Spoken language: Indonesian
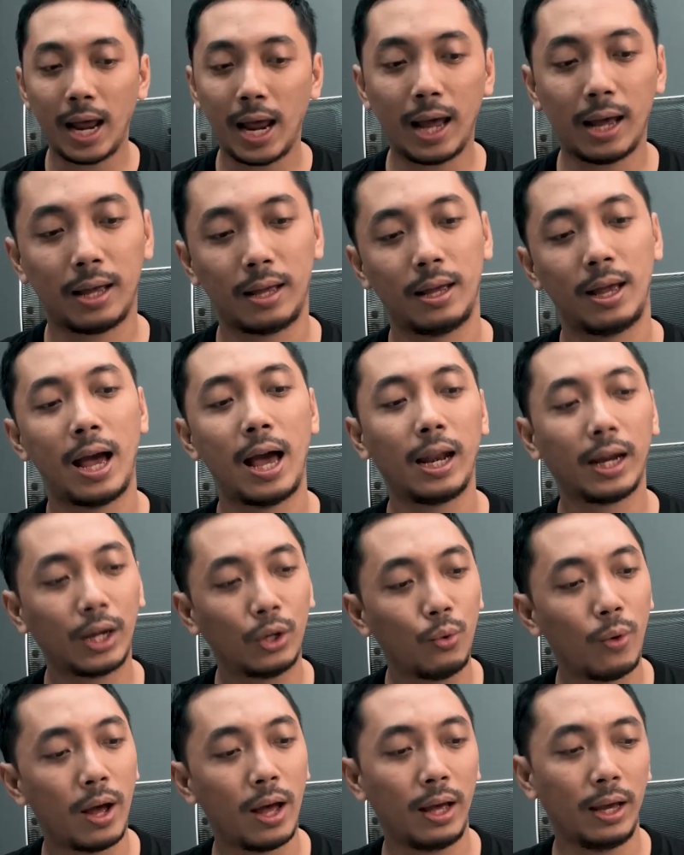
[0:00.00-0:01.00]
Nah, hal
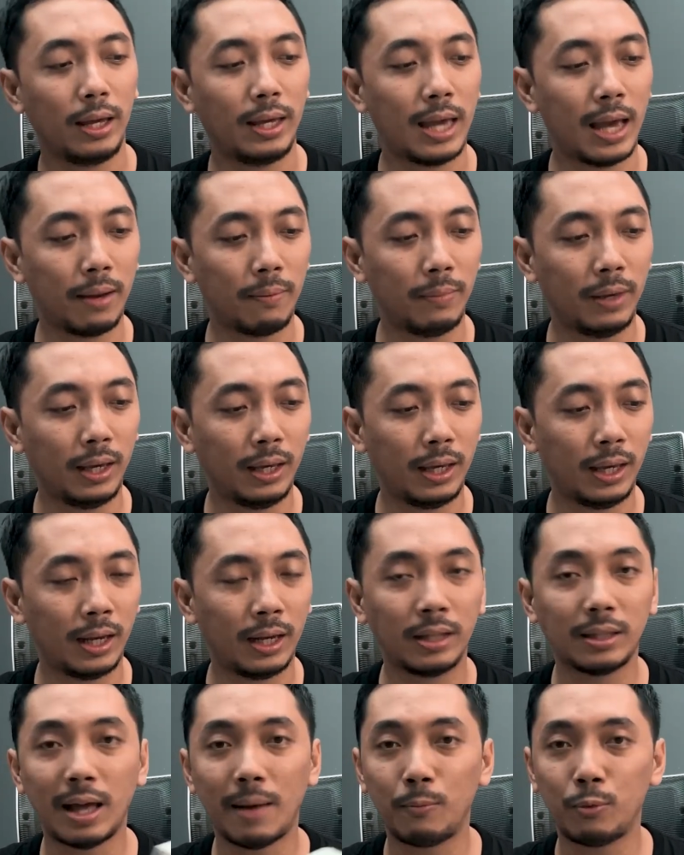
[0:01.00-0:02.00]
kedua yang
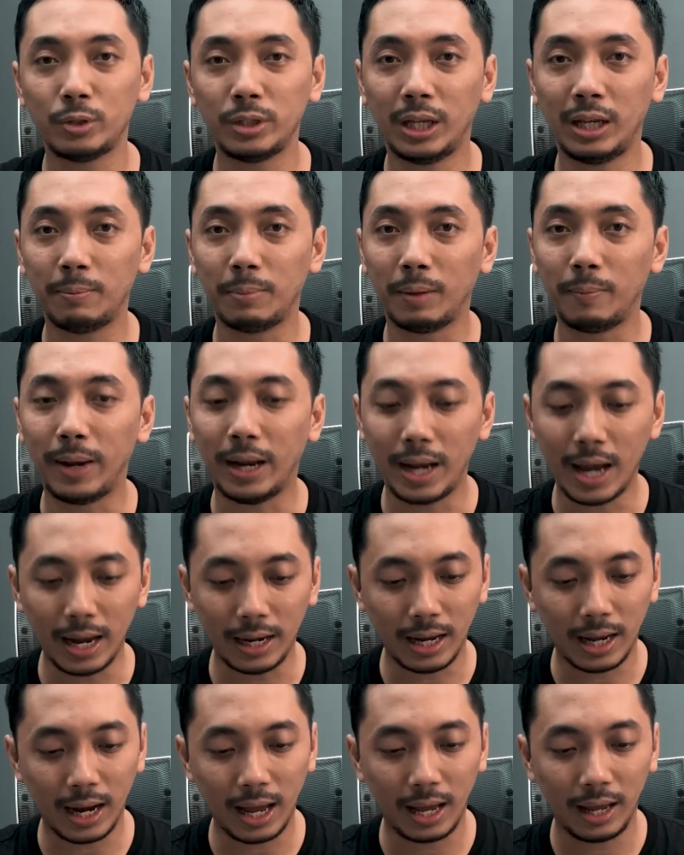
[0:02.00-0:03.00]
bikin Tamus ini berbeda
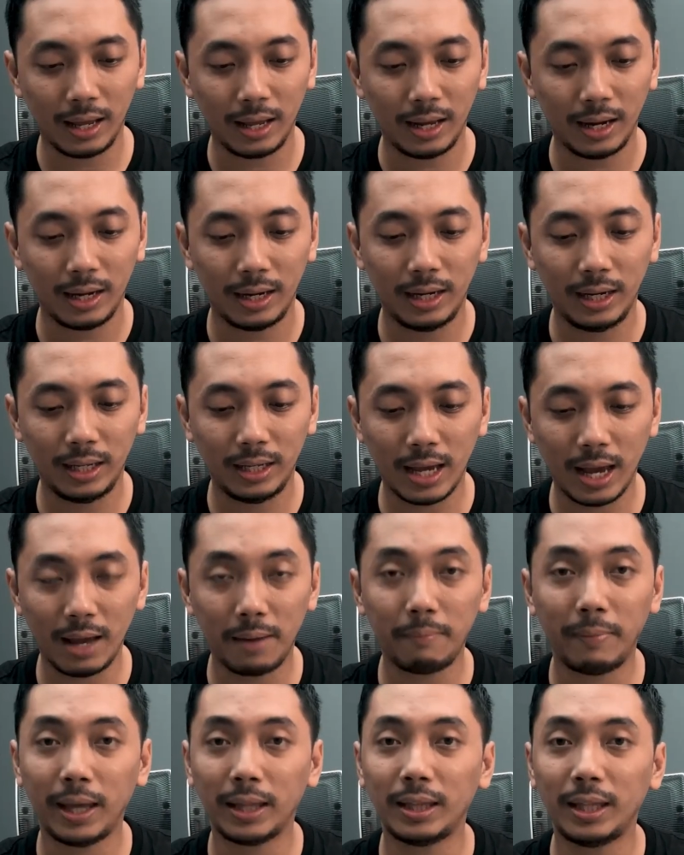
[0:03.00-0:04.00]
adalah
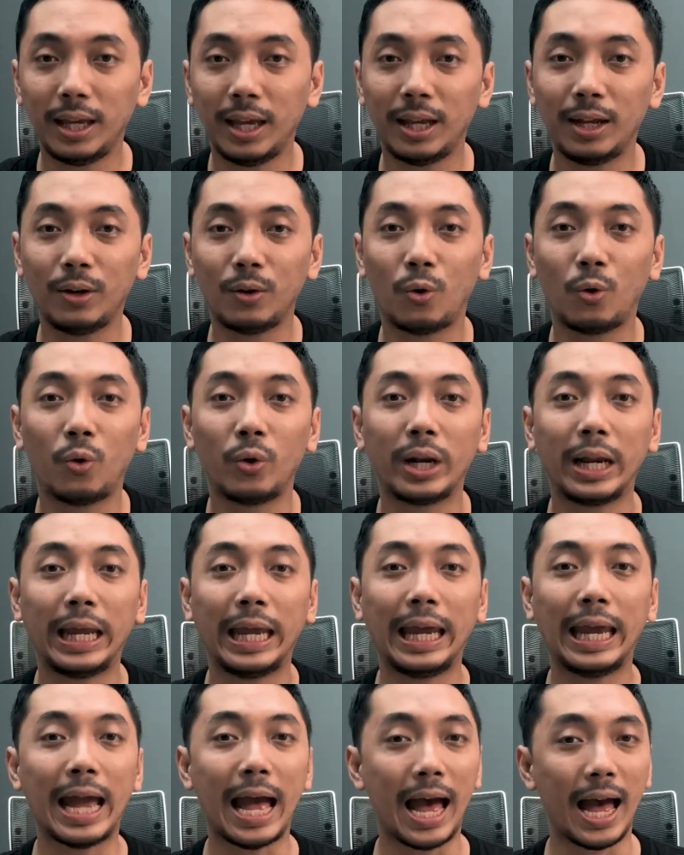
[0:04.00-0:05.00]
dia made in
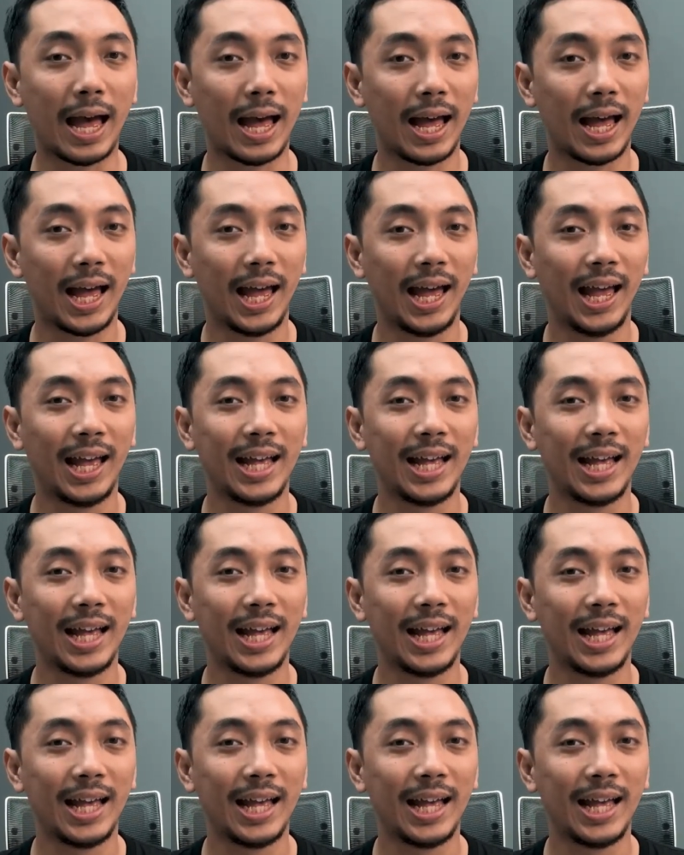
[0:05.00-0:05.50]
Korea.